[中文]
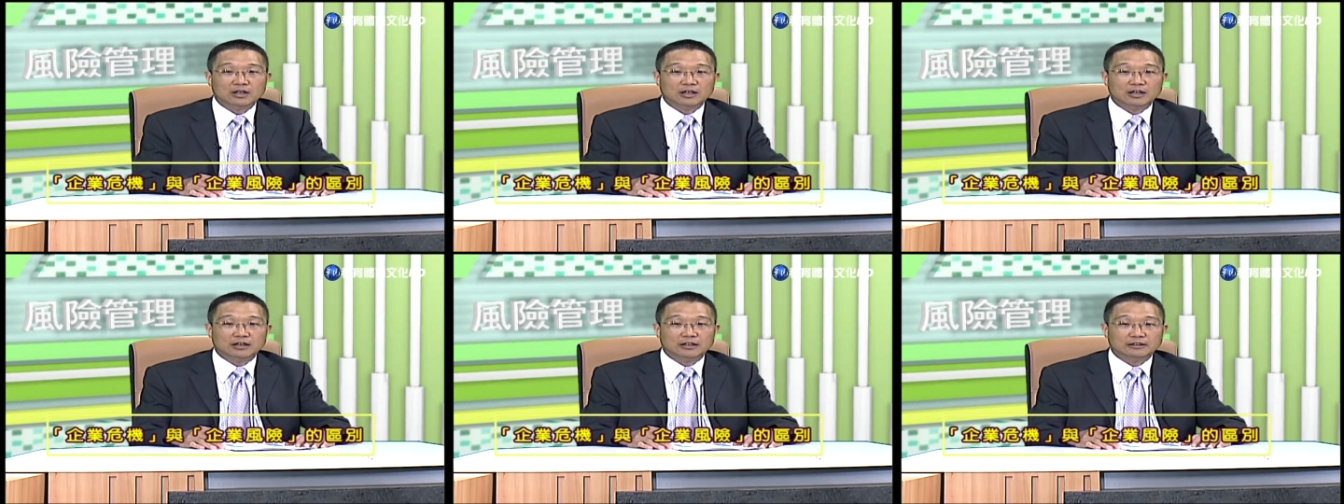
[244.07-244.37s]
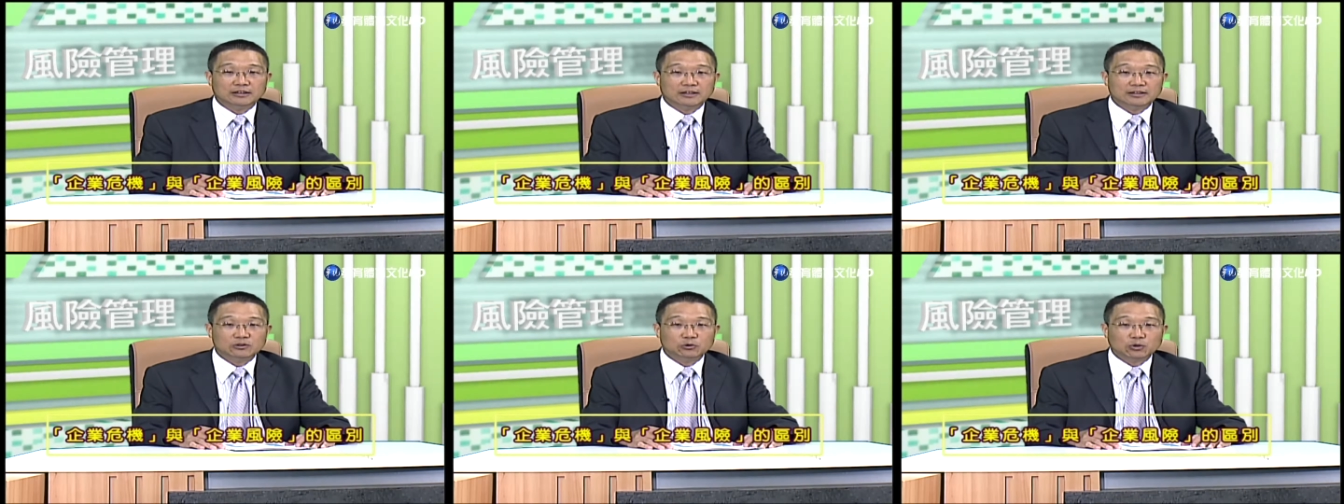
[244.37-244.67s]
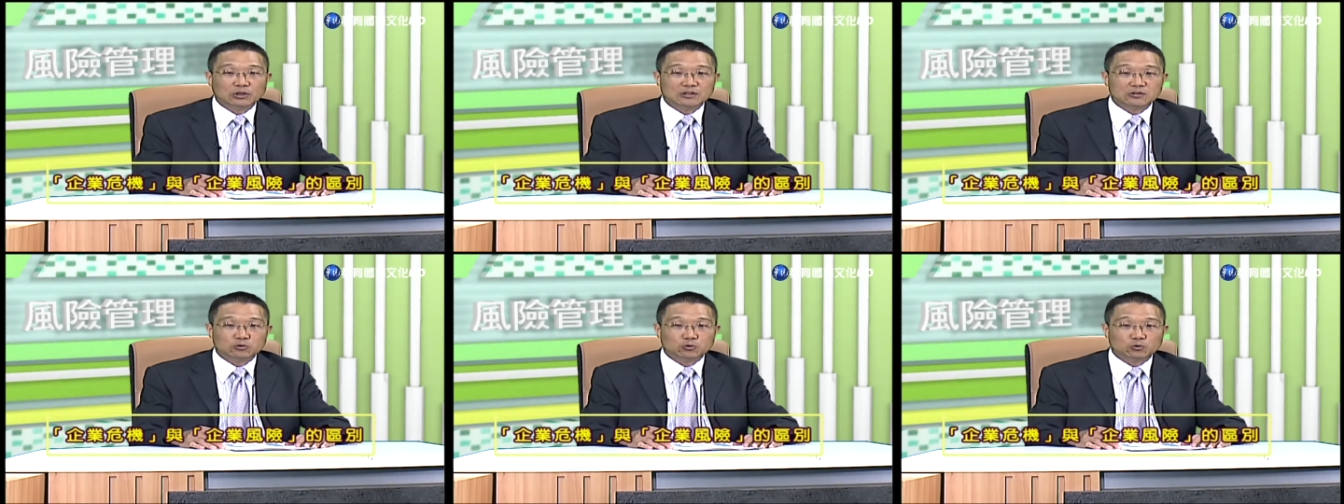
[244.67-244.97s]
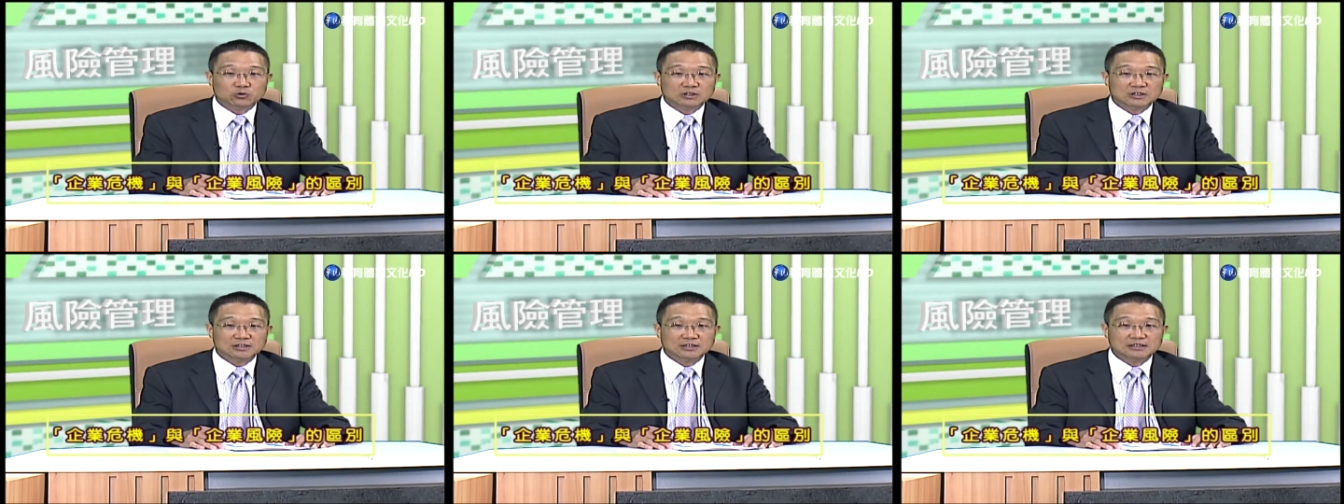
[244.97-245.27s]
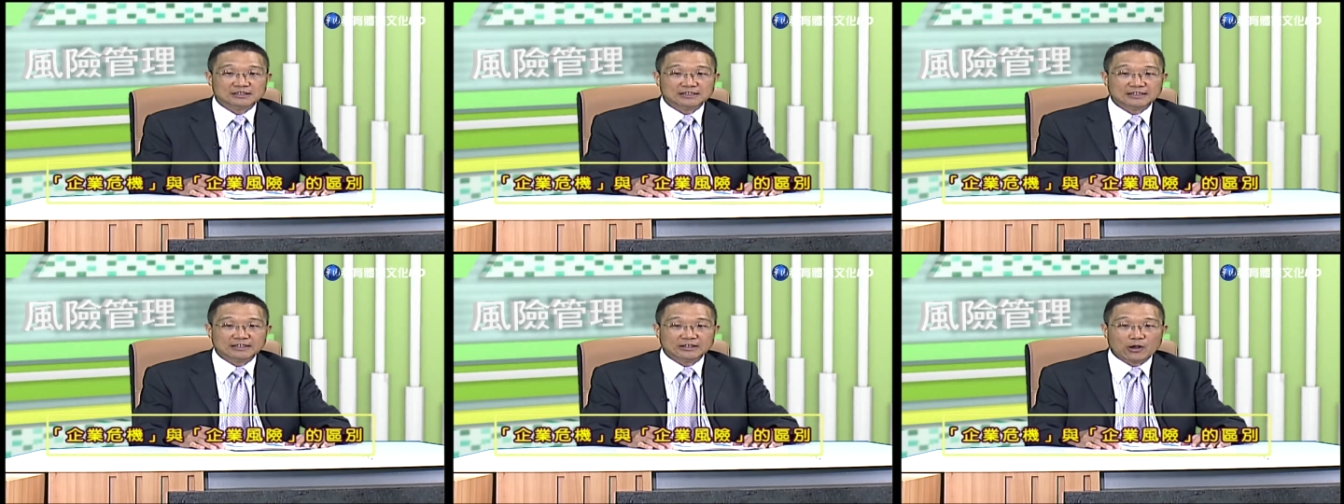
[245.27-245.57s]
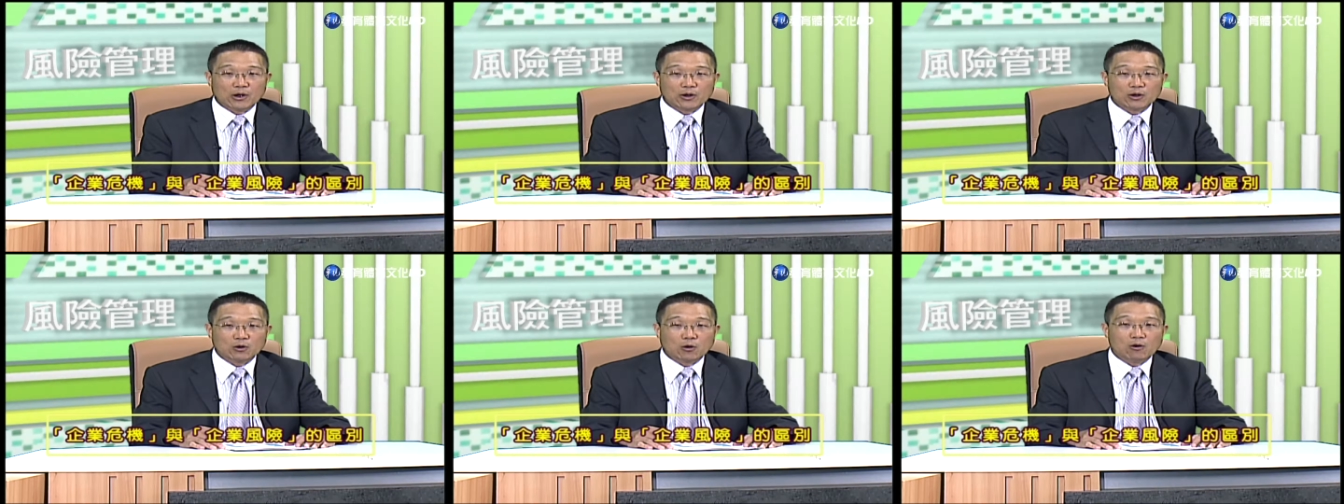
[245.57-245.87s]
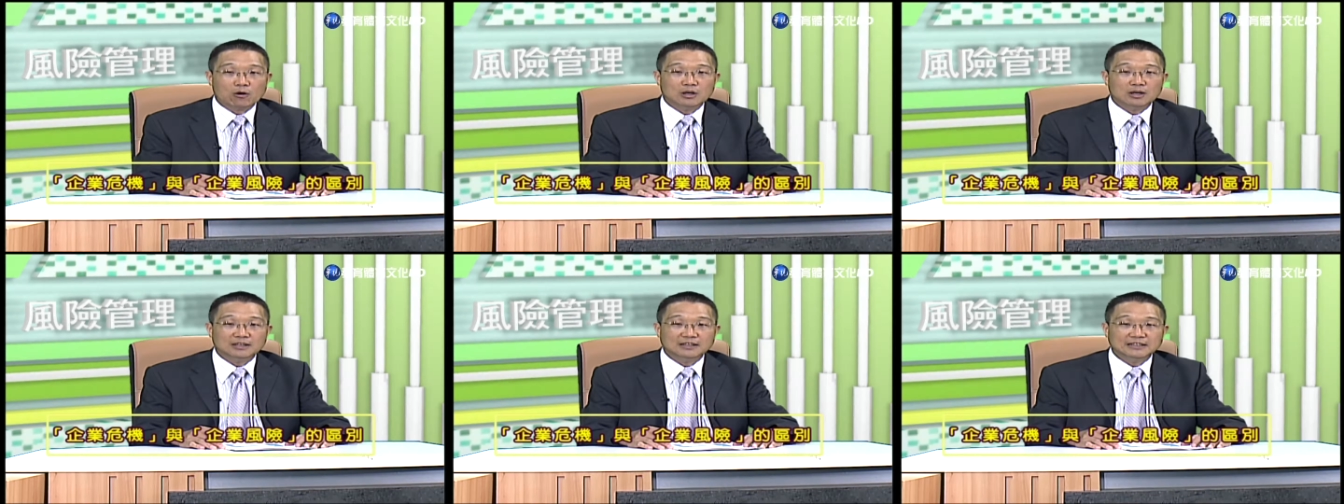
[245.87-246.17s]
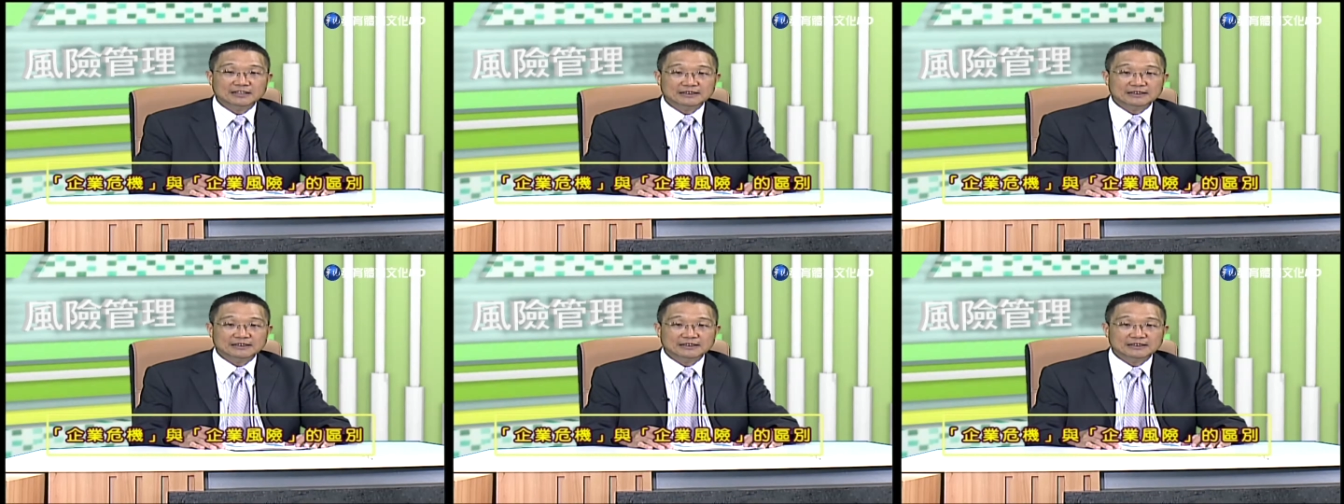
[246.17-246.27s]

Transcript: 可能对组织及员工、